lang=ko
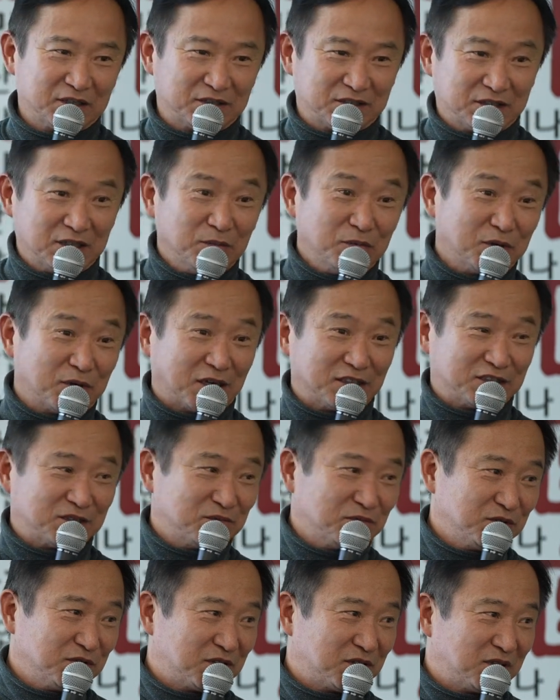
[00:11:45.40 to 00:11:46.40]
서부 가신
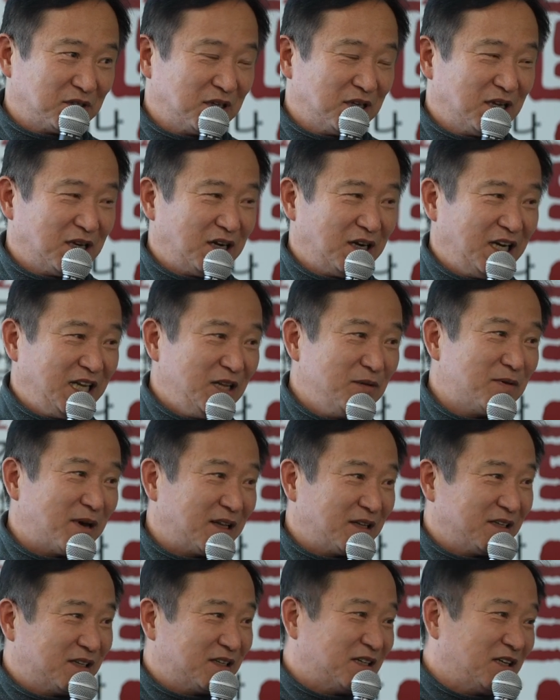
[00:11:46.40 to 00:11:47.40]
분들은
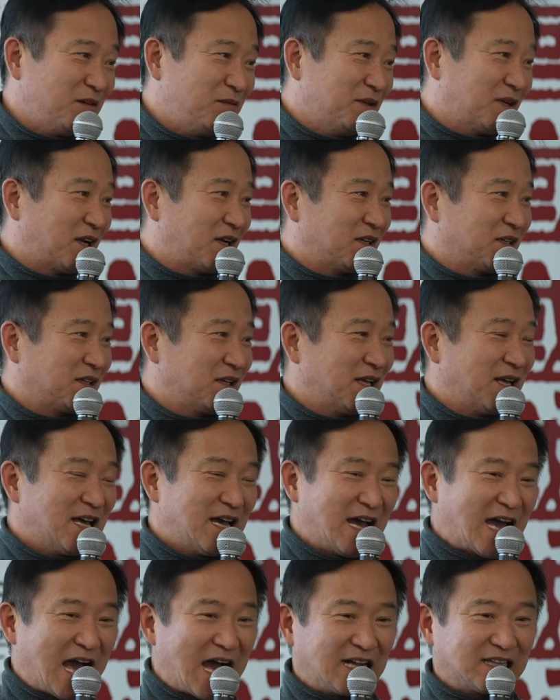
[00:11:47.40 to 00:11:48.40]
리반 크립이라는
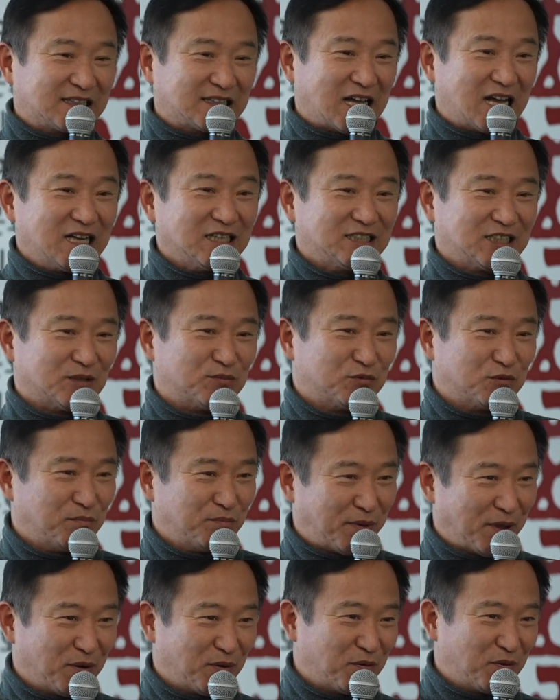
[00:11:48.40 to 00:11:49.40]
악당 전문
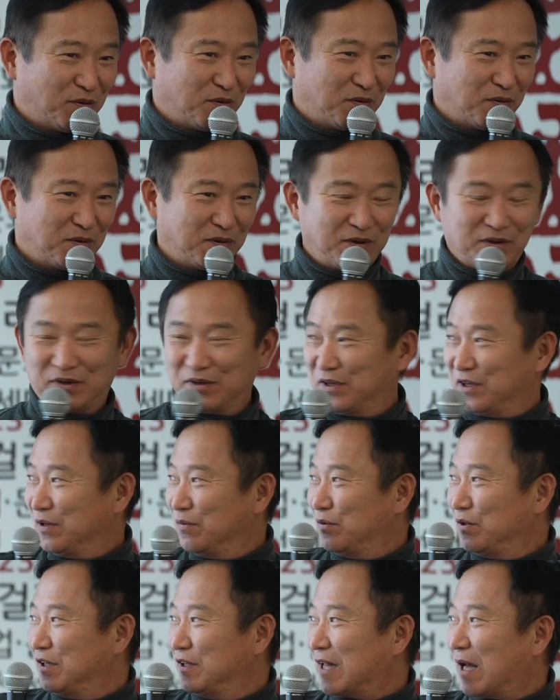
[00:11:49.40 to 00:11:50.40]
배우.
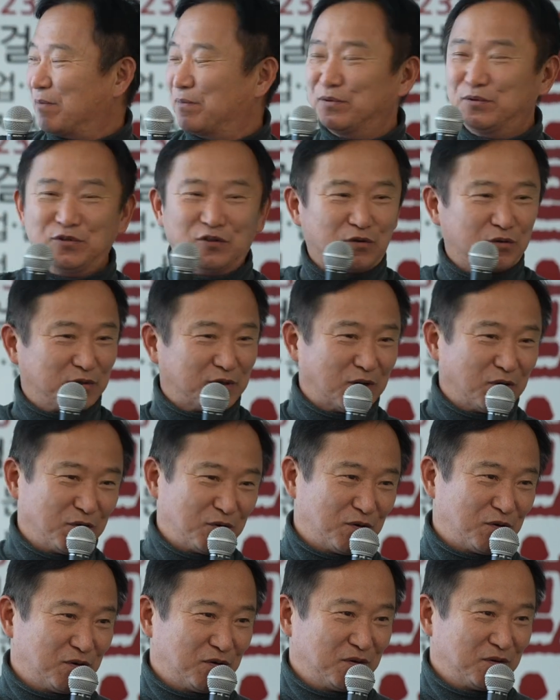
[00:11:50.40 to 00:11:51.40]
이분이 나쁜 놈으로
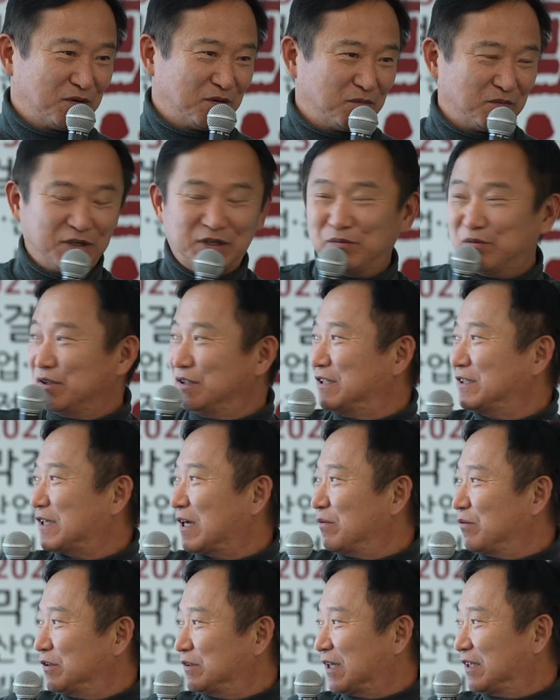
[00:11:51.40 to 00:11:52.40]
나오고. 이분은 제
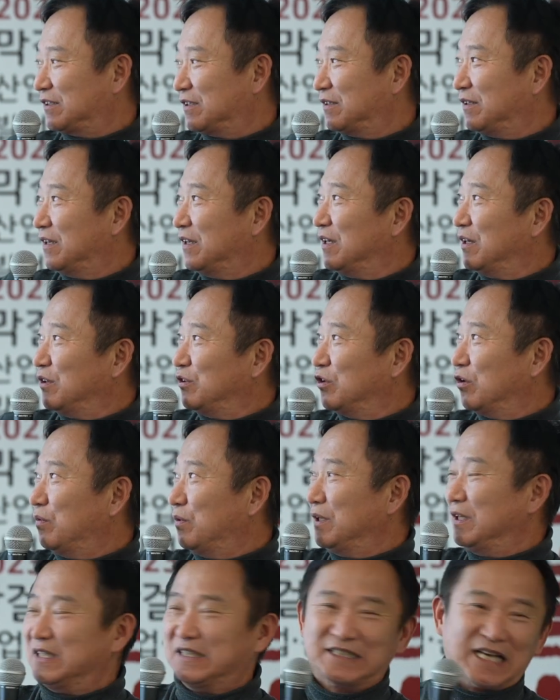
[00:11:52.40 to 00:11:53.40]
잘못이 하여튼
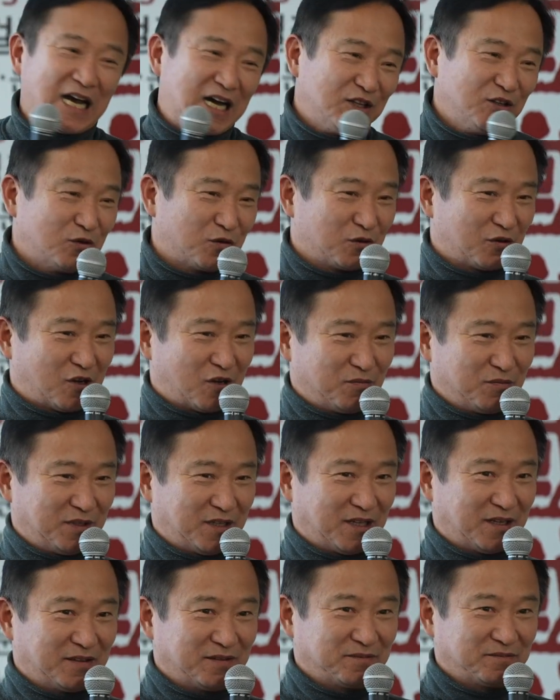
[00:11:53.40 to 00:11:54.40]
이분이 이상한 놈으로 나옵니다.
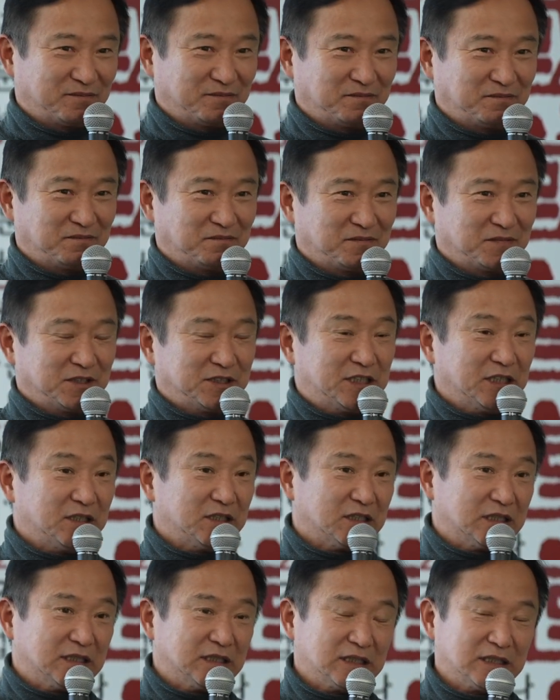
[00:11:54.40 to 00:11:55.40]

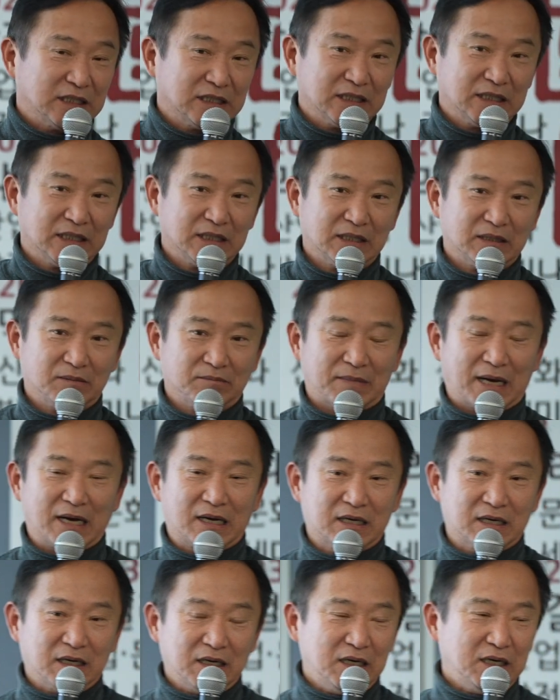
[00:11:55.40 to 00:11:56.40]
저는
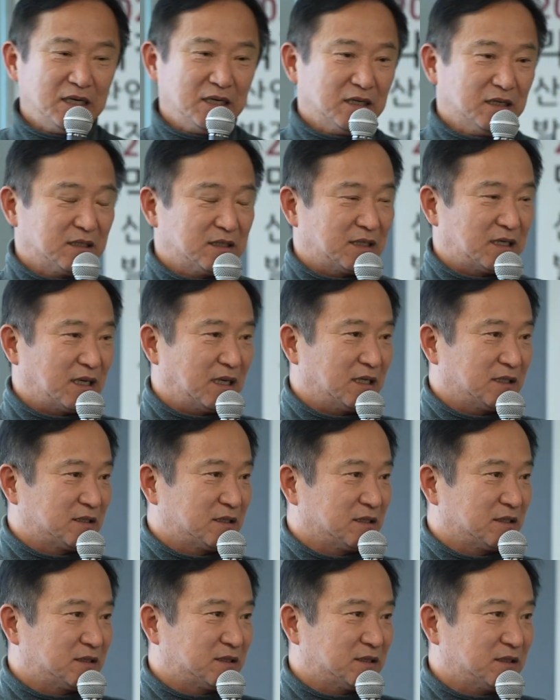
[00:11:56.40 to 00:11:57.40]
막걸리
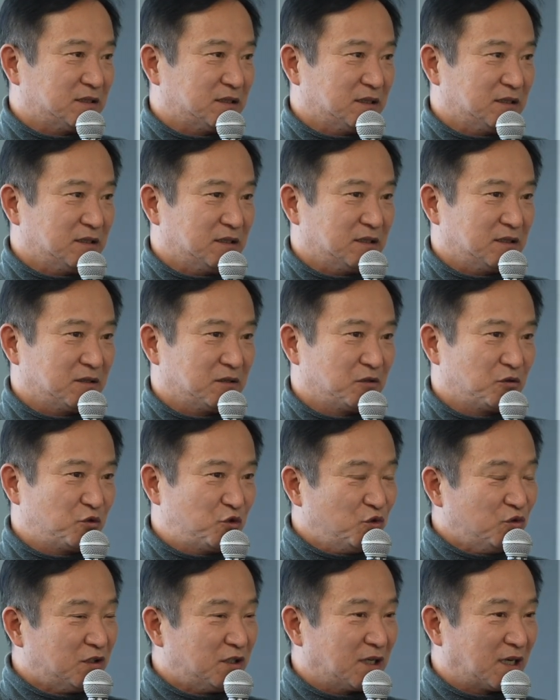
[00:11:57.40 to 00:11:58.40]
업계에서 쓰는
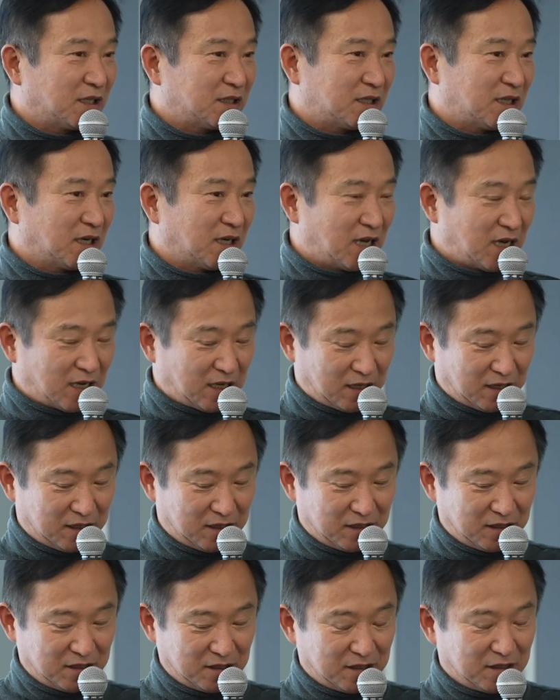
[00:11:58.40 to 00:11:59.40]
균을 갖다가
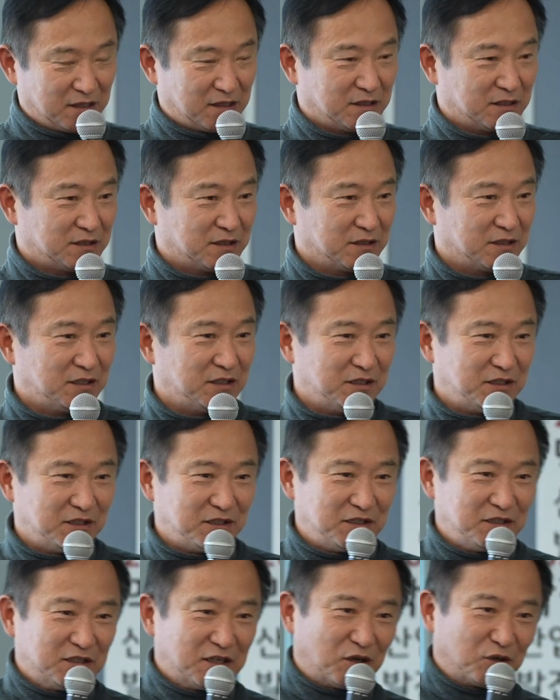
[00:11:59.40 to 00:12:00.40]

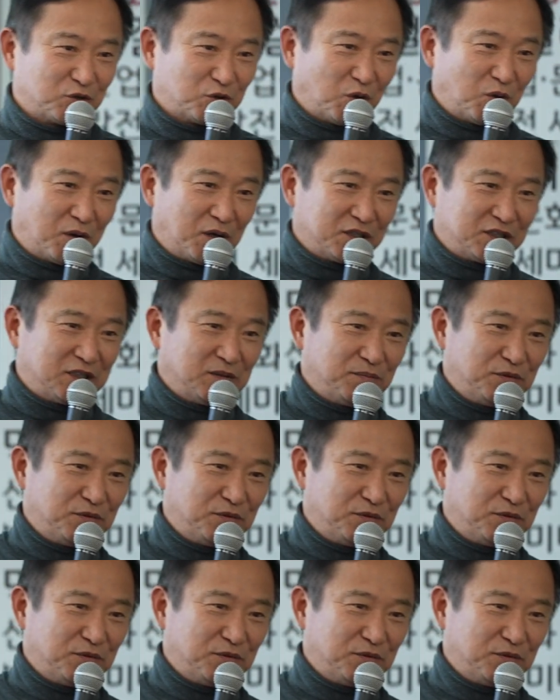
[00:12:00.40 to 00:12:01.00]
이거 똑같이